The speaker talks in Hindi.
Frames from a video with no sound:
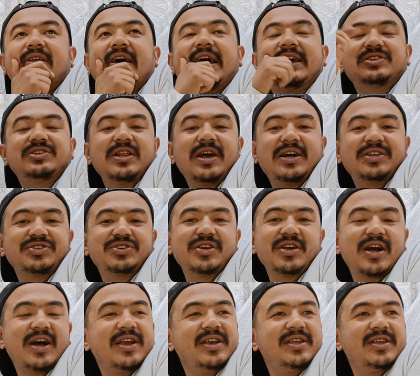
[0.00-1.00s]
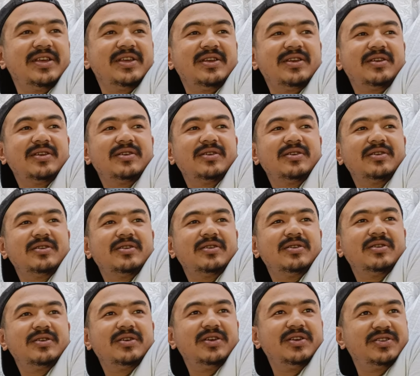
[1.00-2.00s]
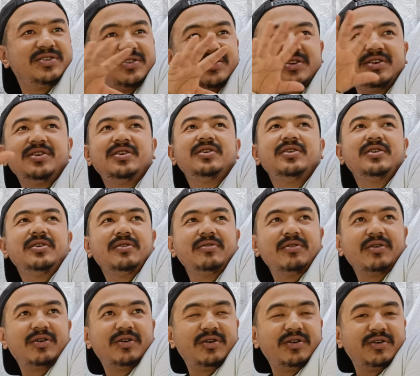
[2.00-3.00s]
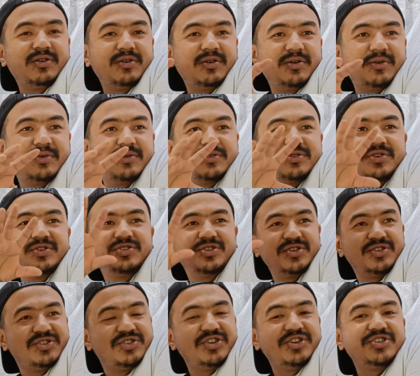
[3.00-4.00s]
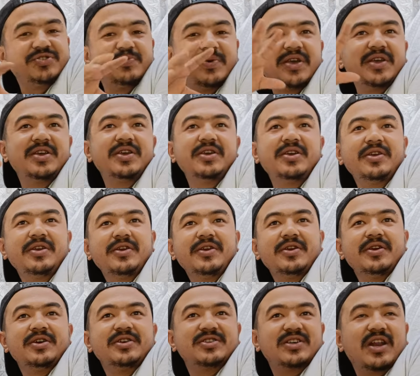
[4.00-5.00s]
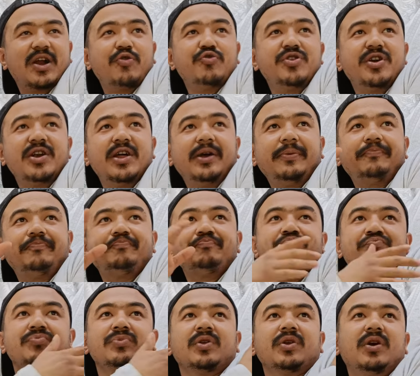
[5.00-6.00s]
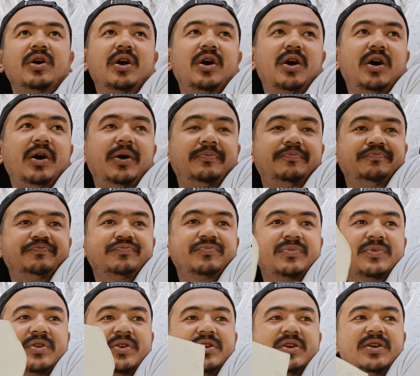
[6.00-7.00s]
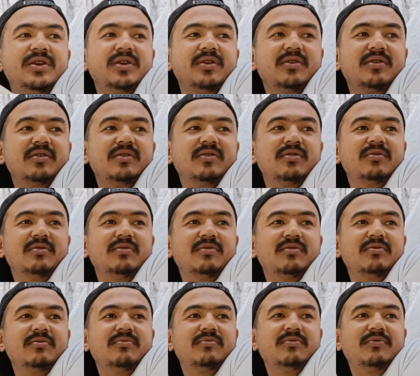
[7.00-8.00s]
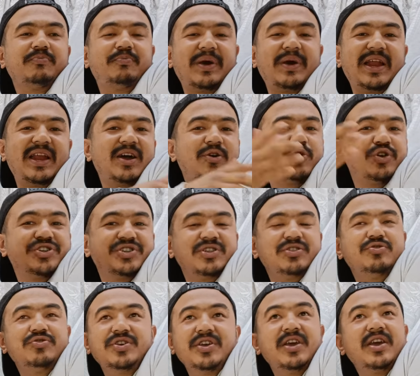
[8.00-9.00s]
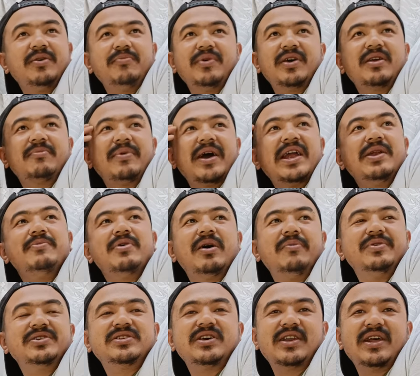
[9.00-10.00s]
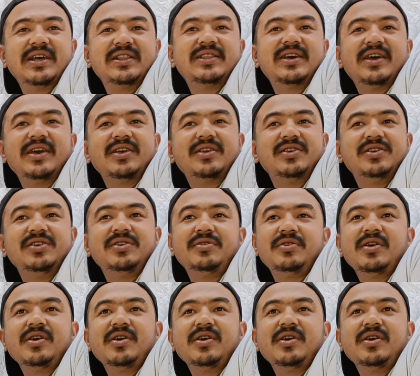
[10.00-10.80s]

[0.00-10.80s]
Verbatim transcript: एक्चुअली um, आज की कहानी इसी uh, इसी चीज़ में ही सराउंडेड है uh, कि पहला क्वेश्चन तो ये मेरे माइंड में हमेशा रहता है कि